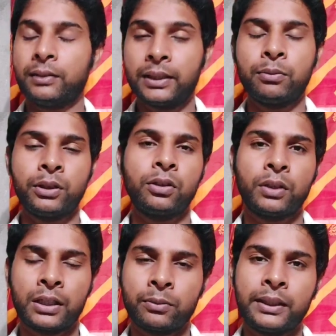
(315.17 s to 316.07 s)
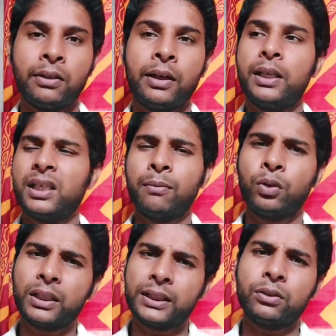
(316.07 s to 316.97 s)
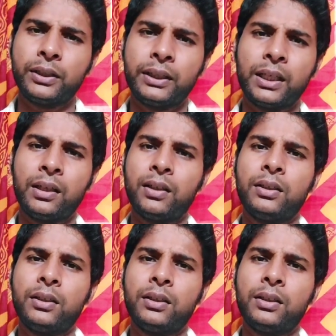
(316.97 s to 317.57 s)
গেস্ট বলছি তখন কাস্টমার কী হয় না মনটা চেঞ্জ হয়ে যায় তার